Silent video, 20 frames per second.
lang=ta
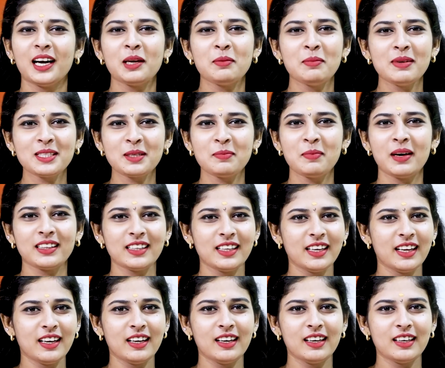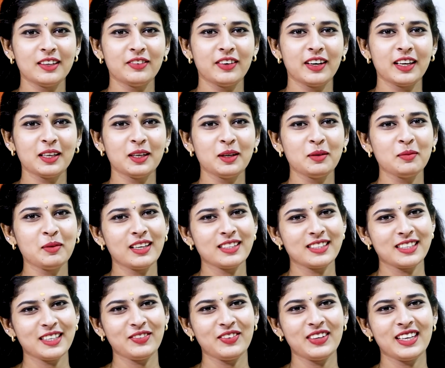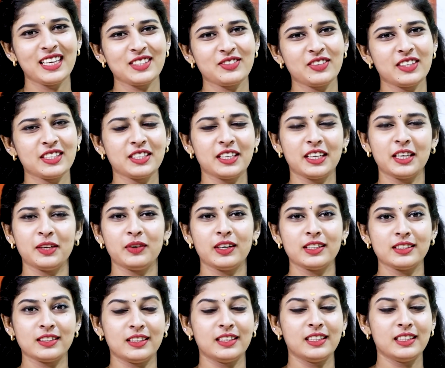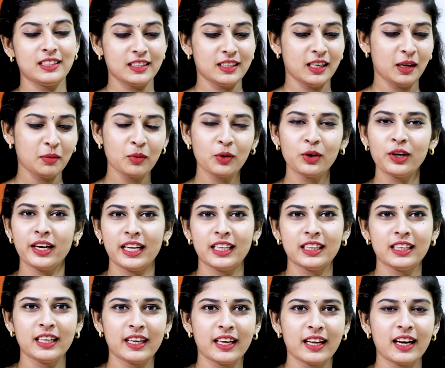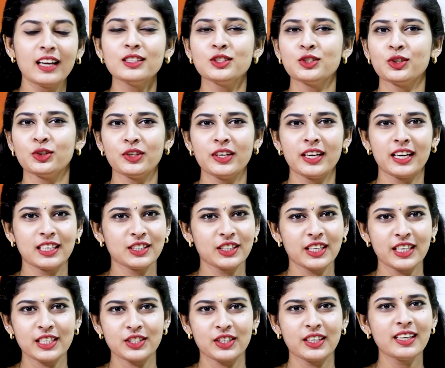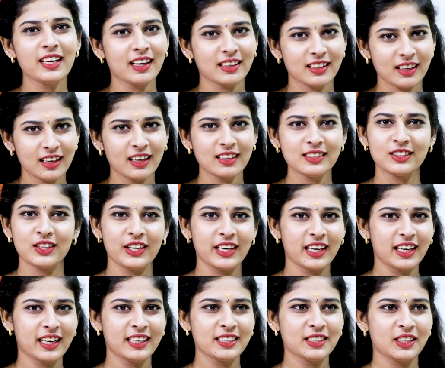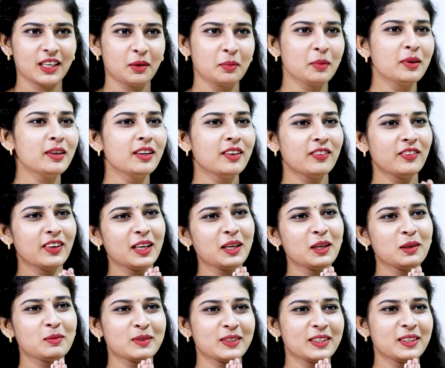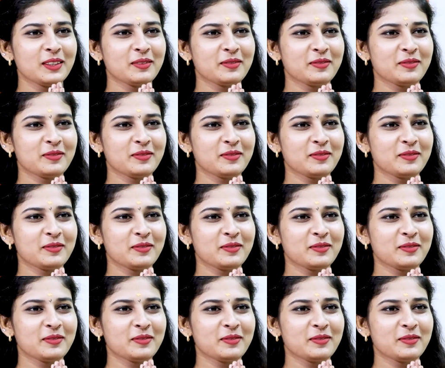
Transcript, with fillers: ஐபிசி பக்தி நேர்களுக்கு வணக்கம் நான் ஸ்ரீ விக்னேஸ்வரி ஸ்ரீனிவாசன் இன்று நம்மோடு இணைந்திருக்கிறார் ஜோதிட கஜகேஸ்வரி டாக்டர் ஆச்சாரியா ஹரிஷ்ராமன் வணக்கம் சார்